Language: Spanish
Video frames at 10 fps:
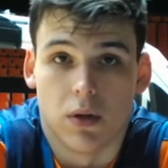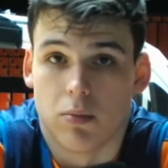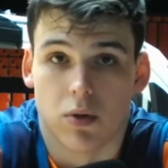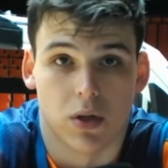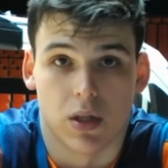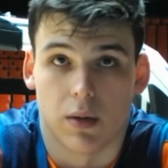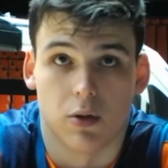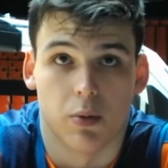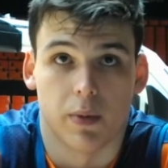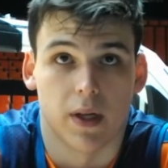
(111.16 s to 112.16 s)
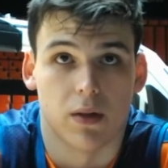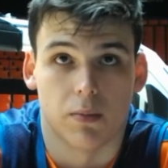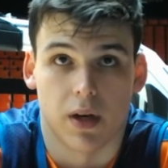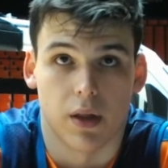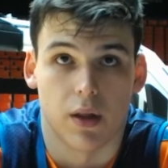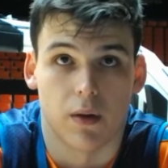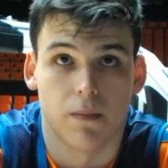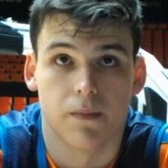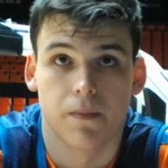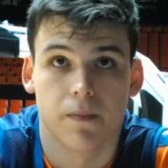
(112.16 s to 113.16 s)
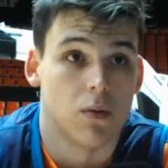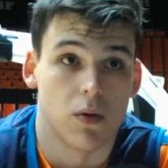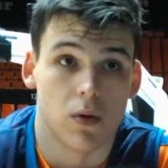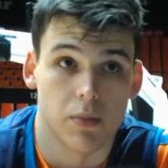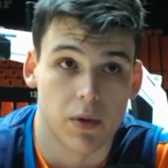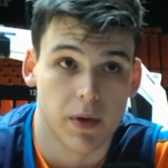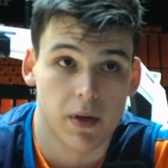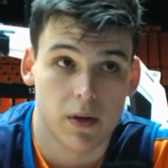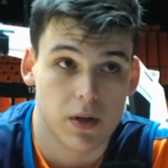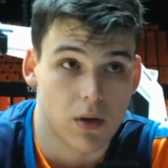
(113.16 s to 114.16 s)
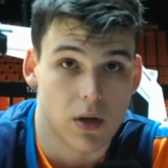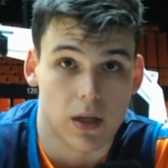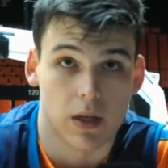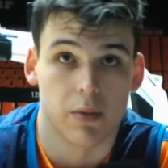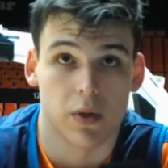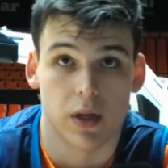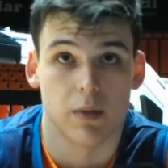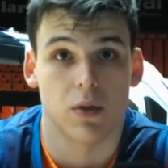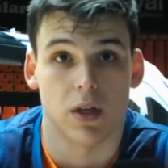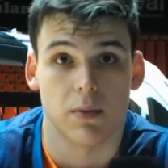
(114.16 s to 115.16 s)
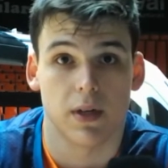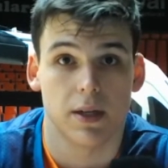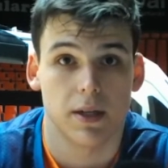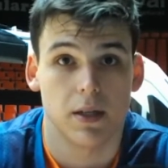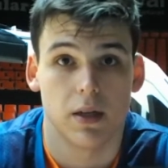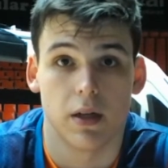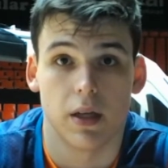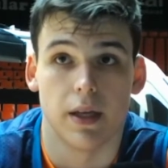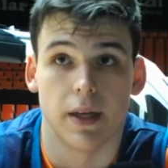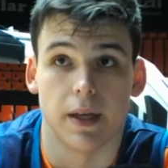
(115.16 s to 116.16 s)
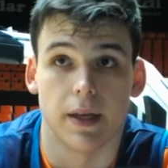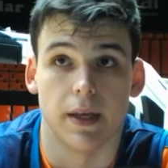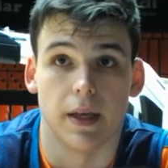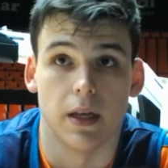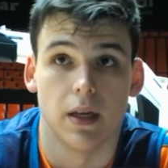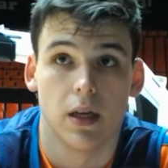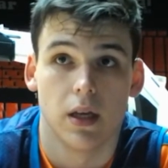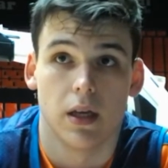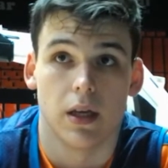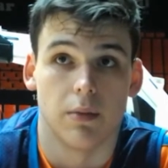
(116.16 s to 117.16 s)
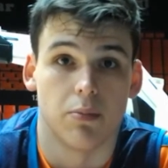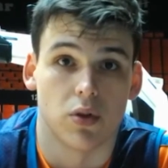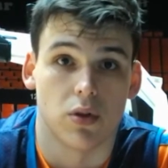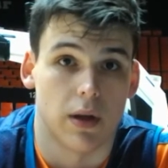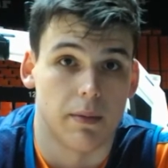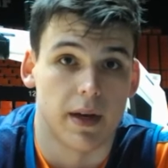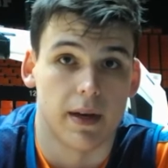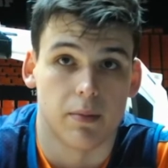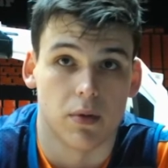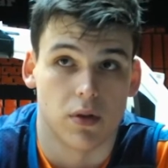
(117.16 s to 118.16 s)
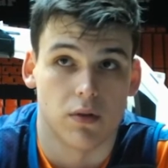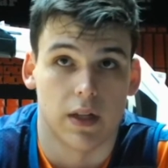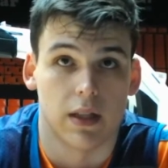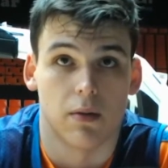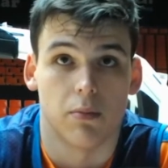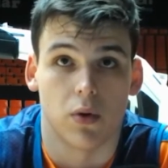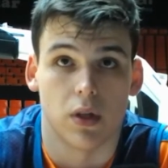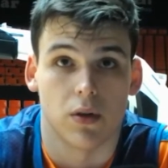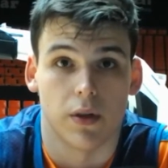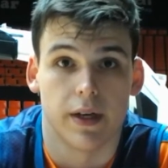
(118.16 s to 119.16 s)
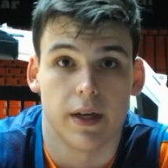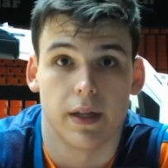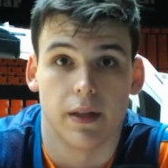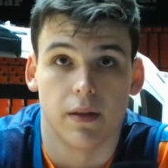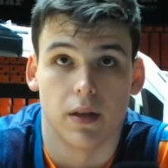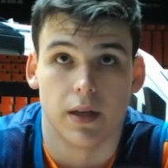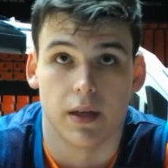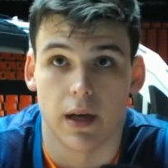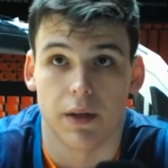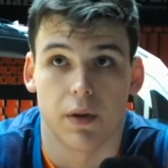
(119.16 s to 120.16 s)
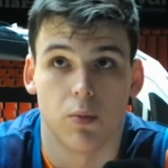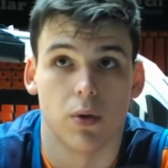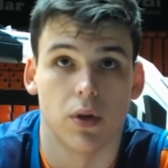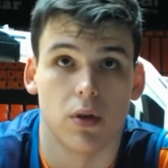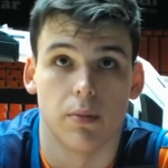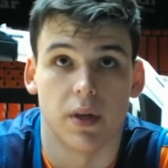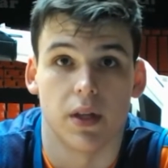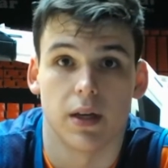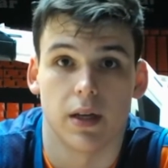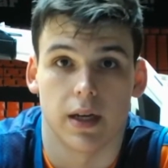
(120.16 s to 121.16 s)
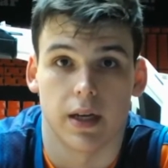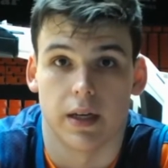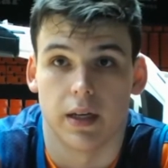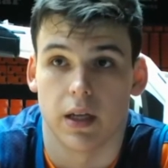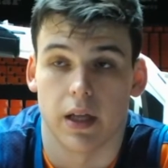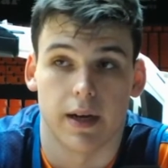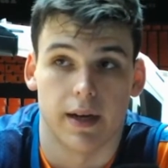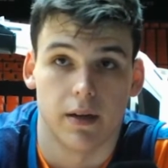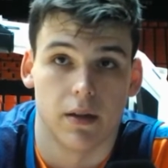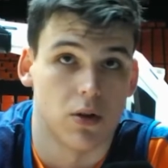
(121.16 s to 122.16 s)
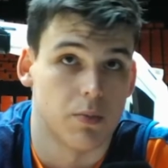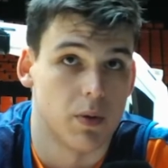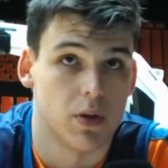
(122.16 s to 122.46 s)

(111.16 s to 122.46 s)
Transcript: nos estamos preparando parecido. Bueno, lo primero es el equipo tenía muchas bajas y y pues todavía pues nos faltaba un poquito de, de hacer un poquito de piña ya que, que, era de los primeros